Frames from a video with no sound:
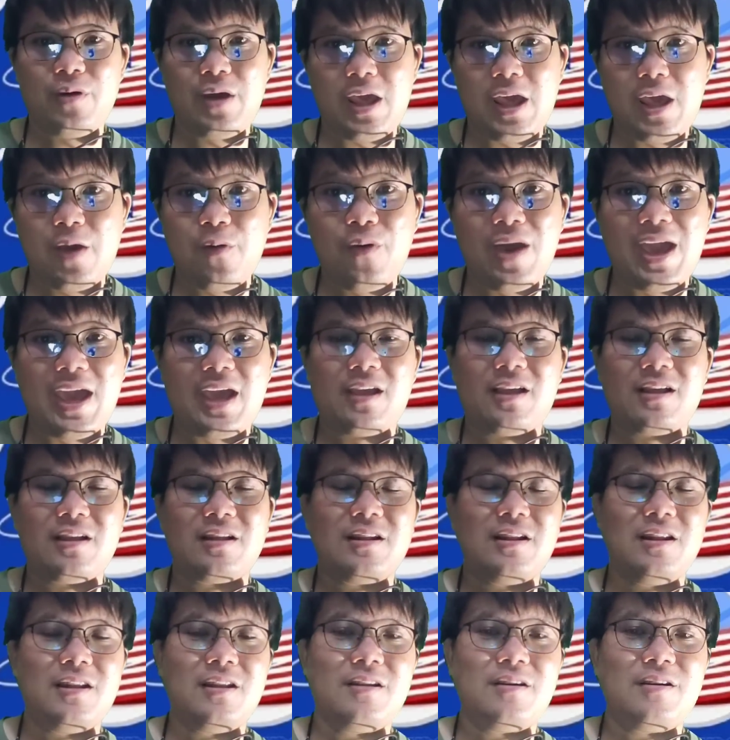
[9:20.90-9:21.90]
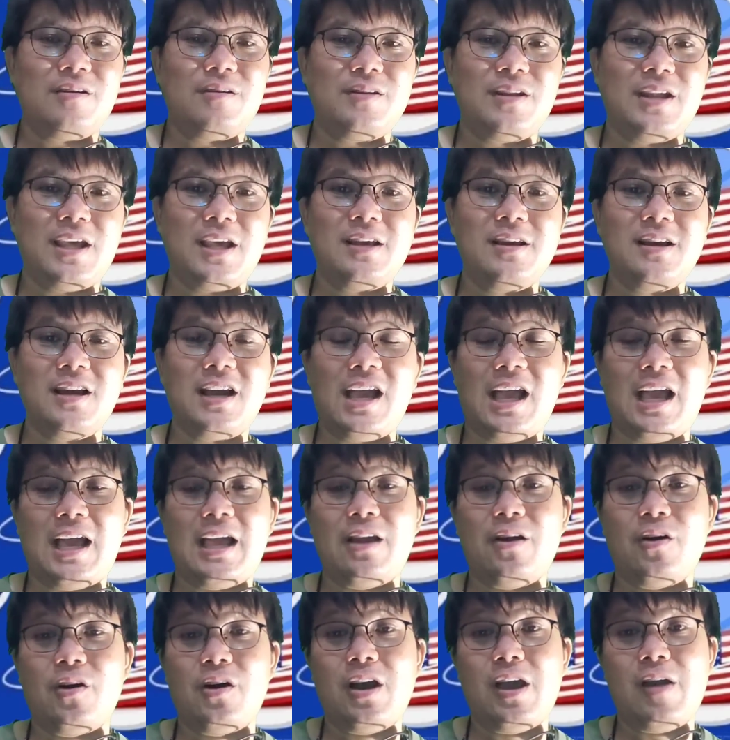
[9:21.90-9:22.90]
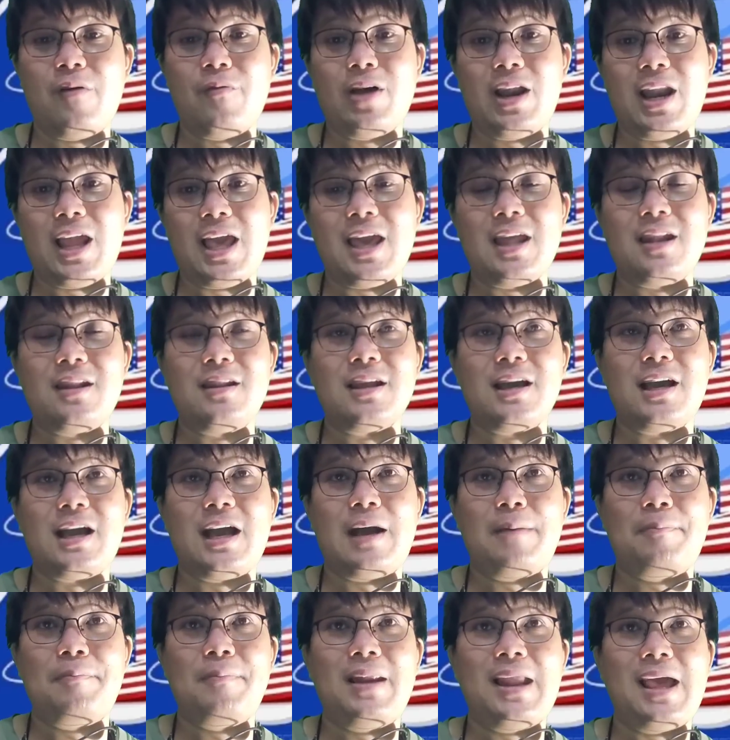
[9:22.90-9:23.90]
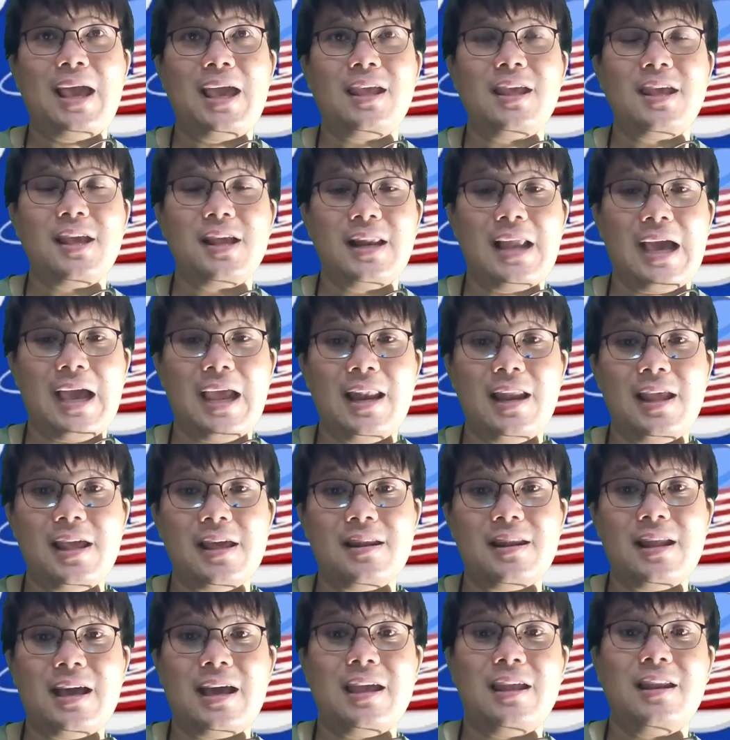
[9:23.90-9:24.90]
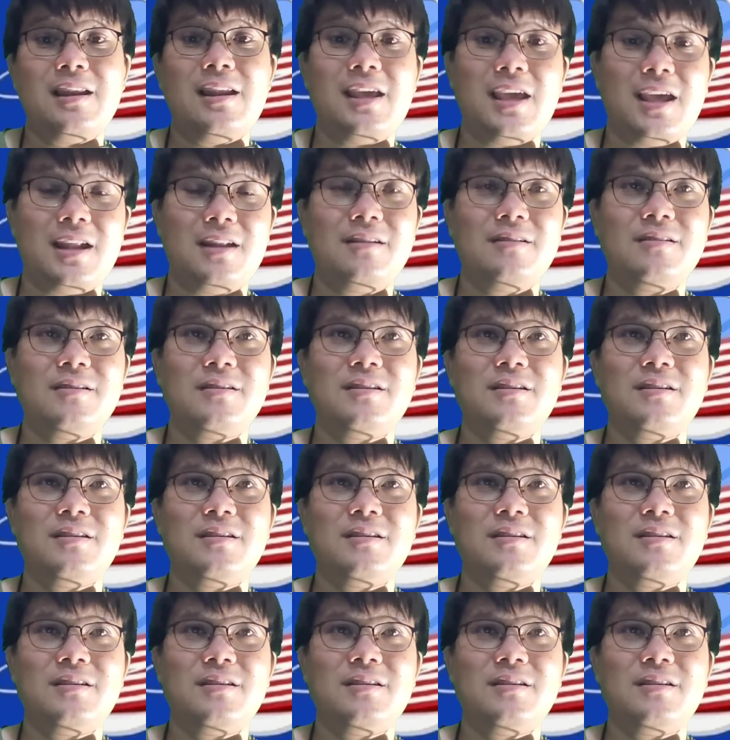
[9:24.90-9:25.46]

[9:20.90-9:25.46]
AVAX ในเครือข่ายของ Avalanche นะครับและอีกหลายเหรียญ